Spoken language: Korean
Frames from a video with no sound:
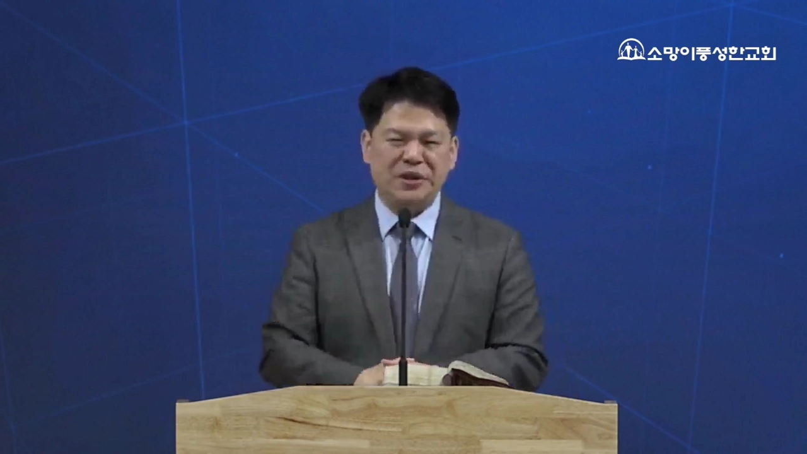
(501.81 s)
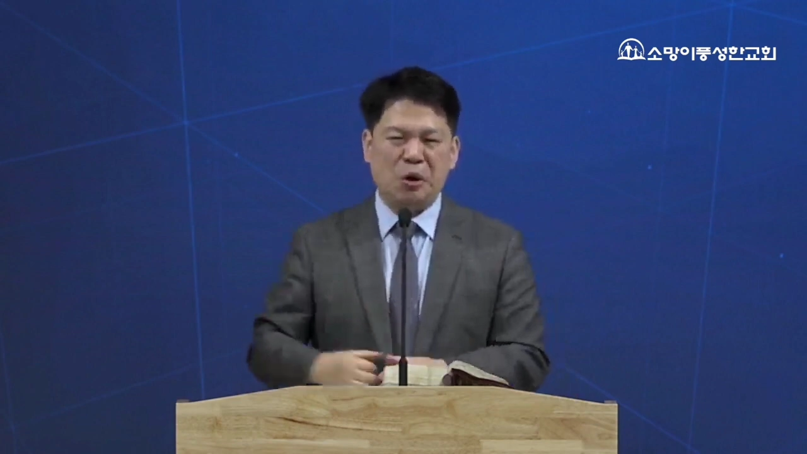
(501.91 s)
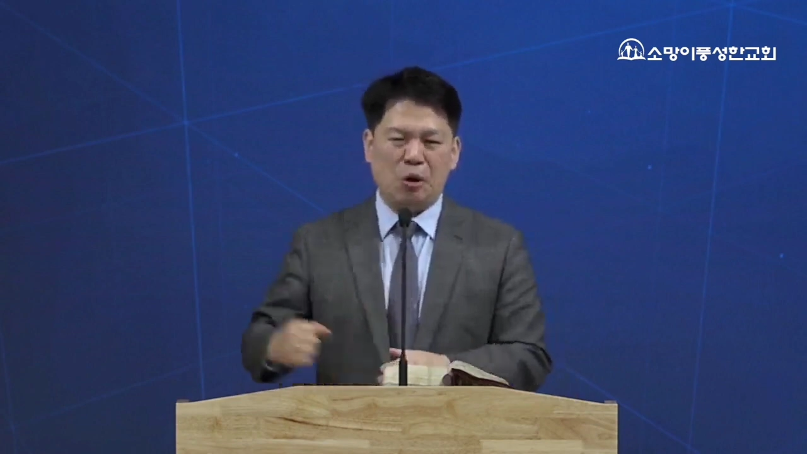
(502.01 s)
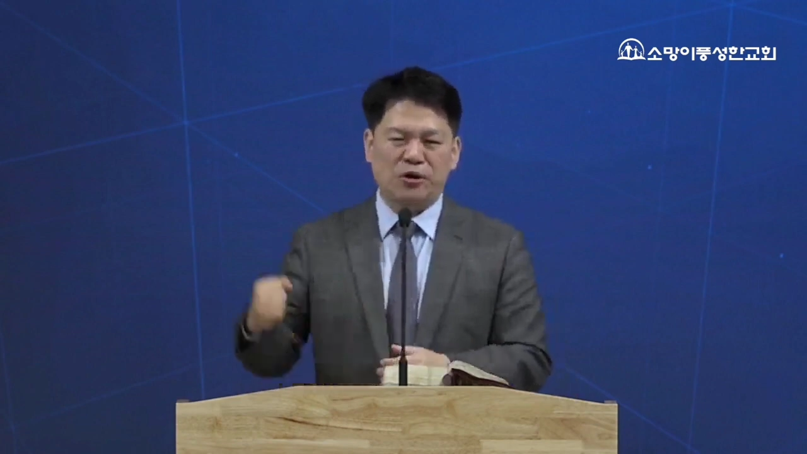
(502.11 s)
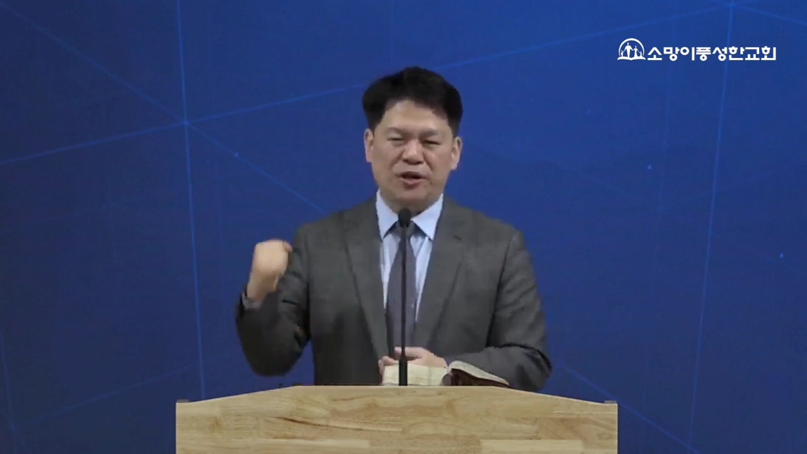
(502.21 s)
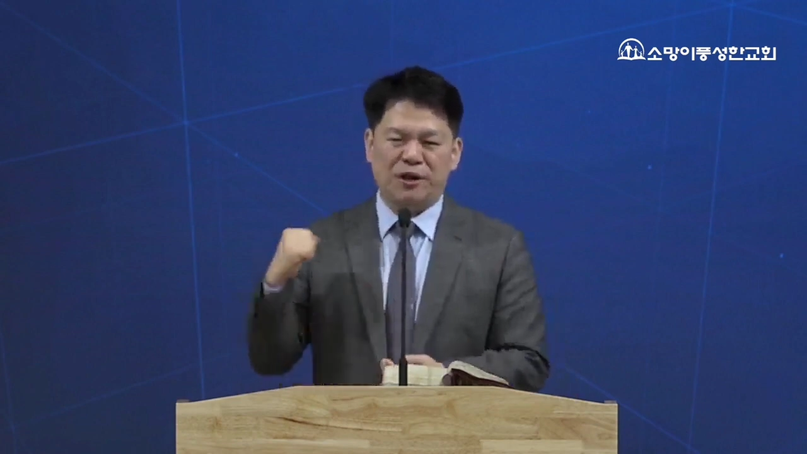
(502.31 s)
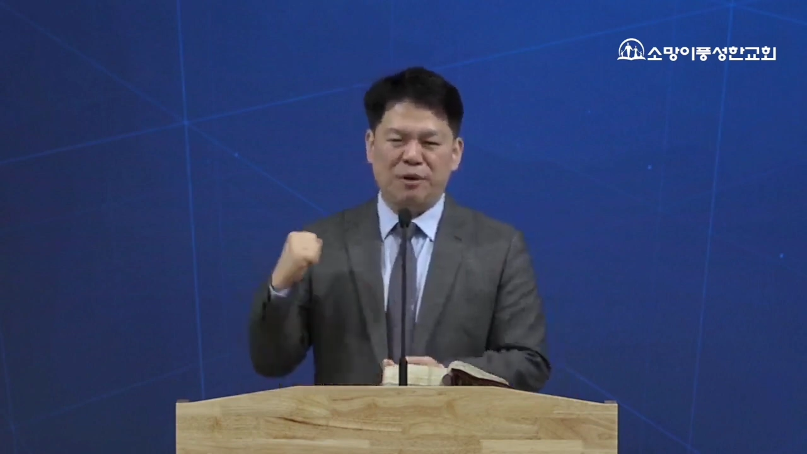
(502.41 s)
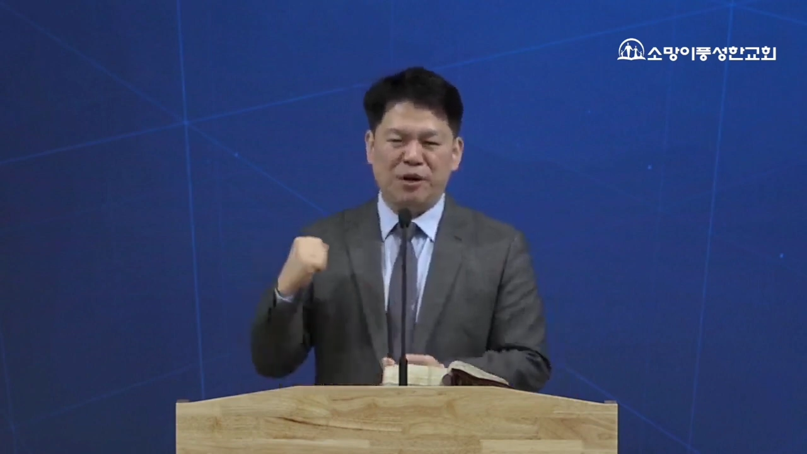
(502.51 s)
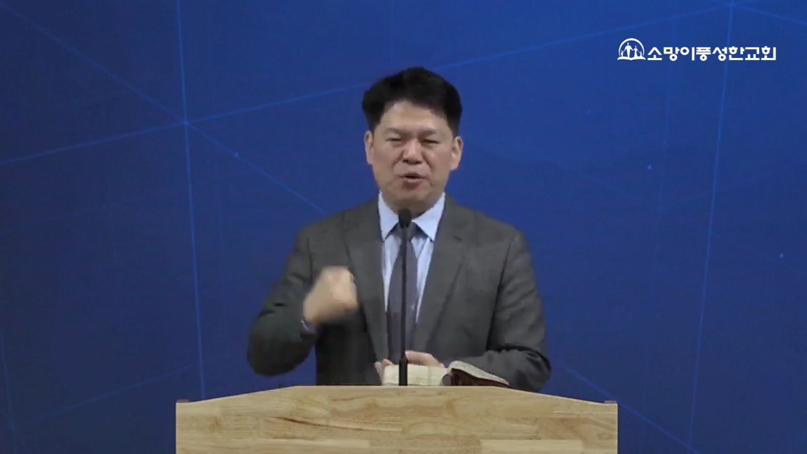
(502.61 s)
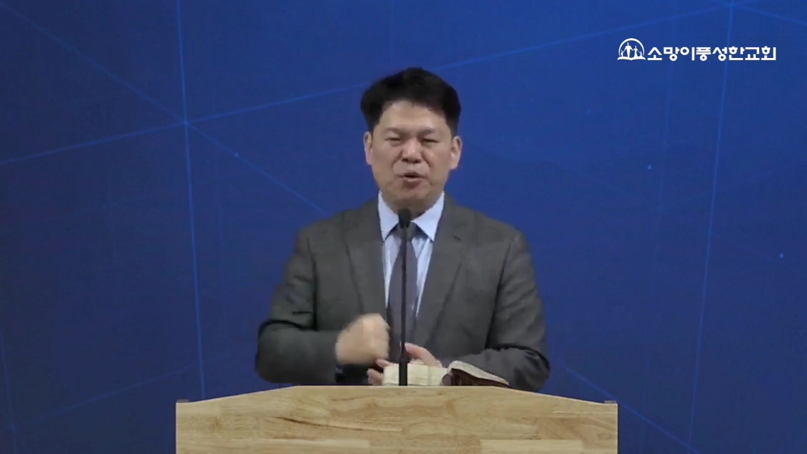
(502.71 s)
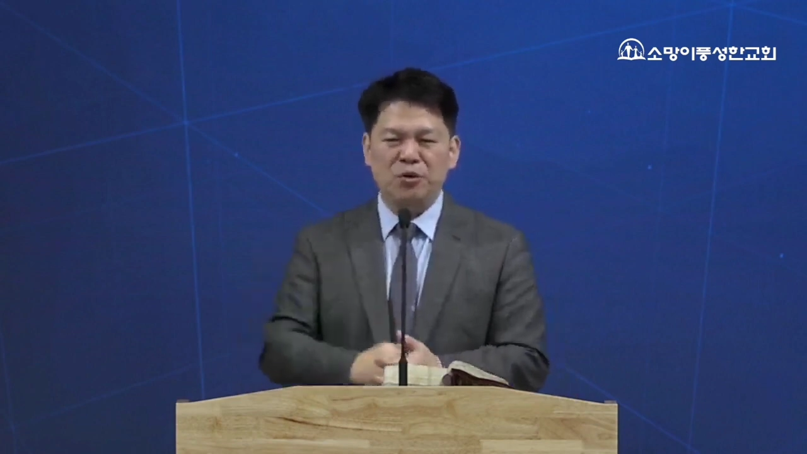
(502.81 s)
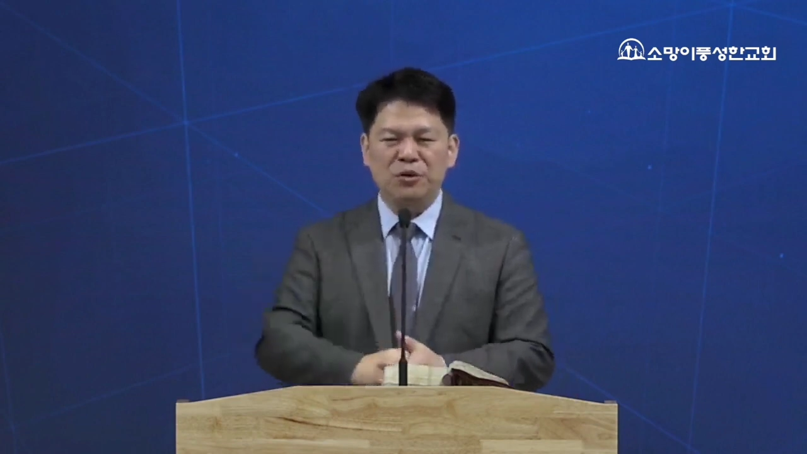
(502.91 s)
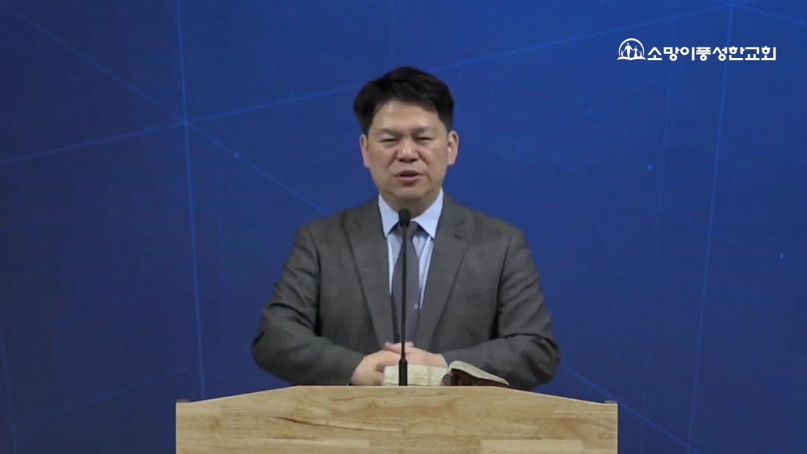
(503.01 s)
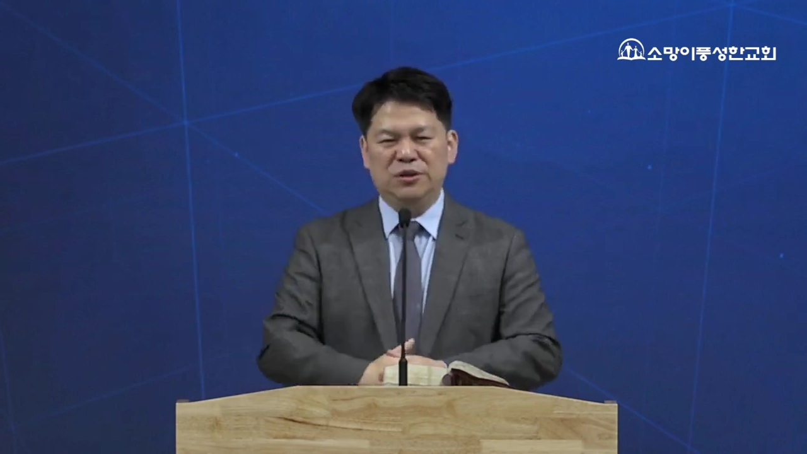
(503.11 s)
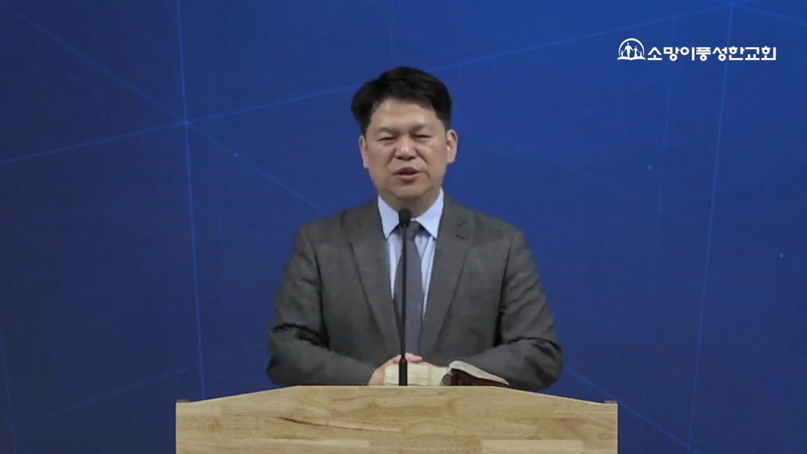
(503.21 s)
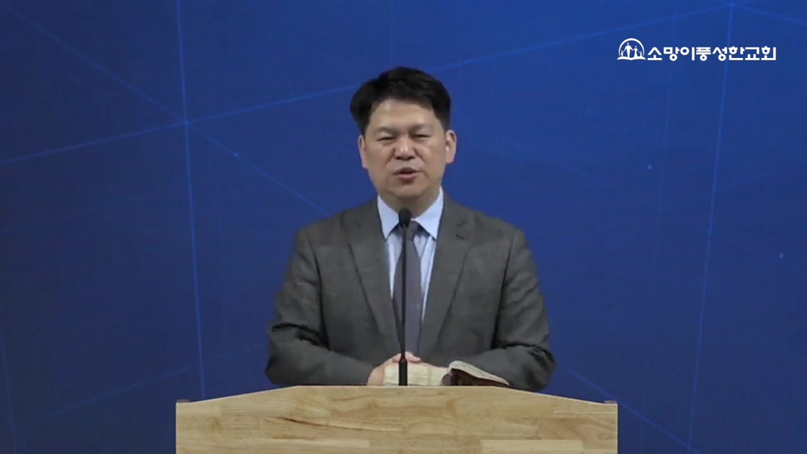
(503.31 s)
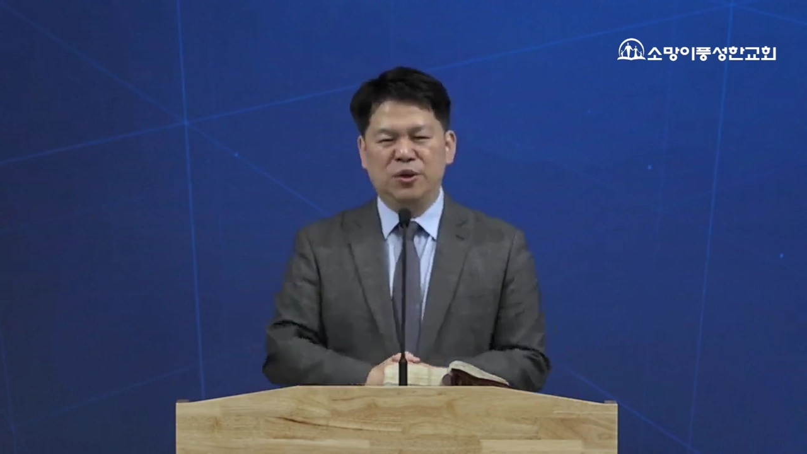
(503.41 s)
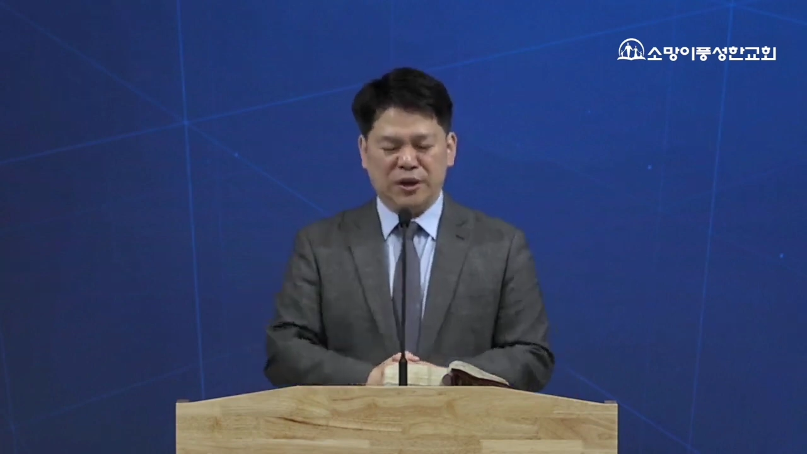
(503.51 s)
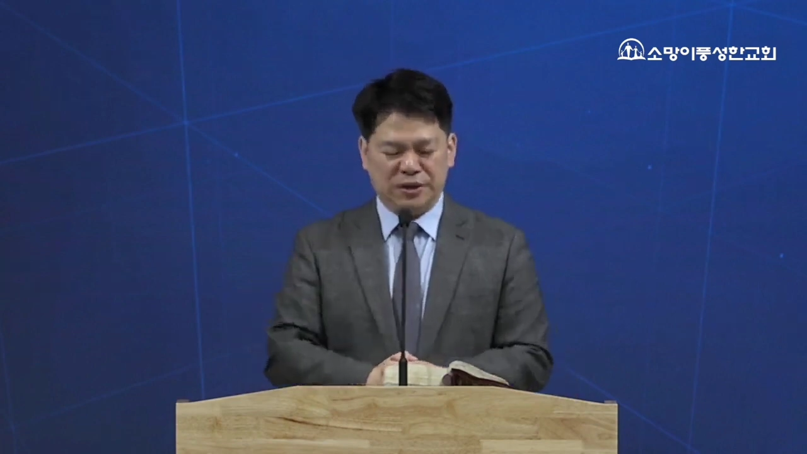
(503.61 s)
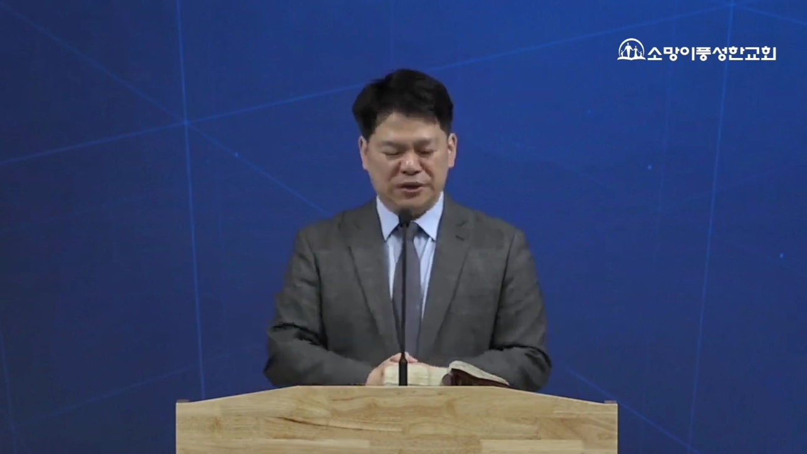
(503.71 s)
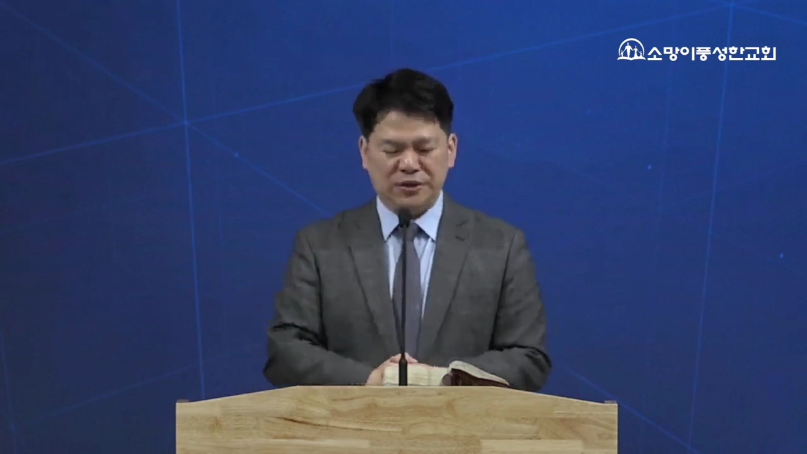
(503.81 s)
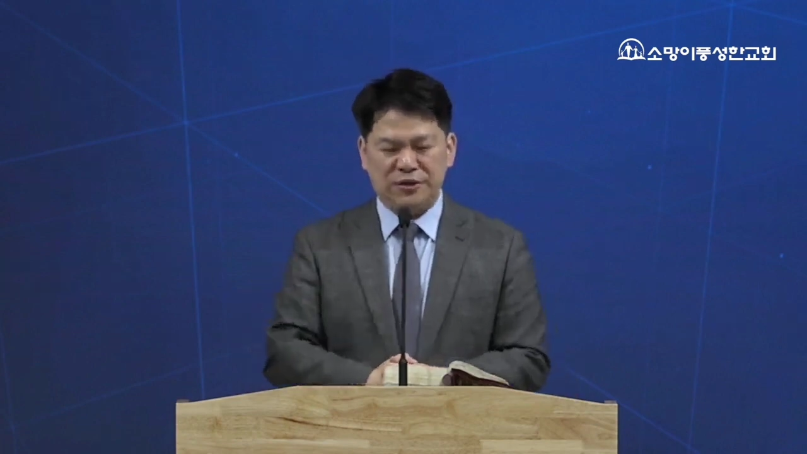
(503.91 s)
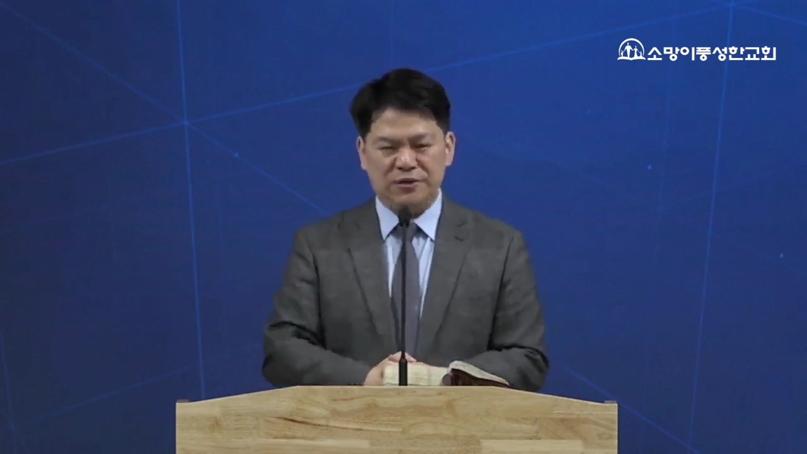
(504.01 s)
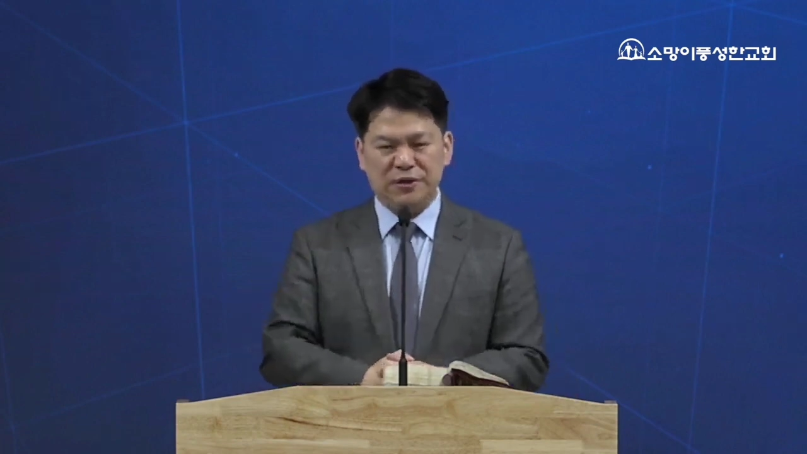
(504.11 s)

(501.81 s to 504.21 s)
어깨에 메고 이동하게 되죠.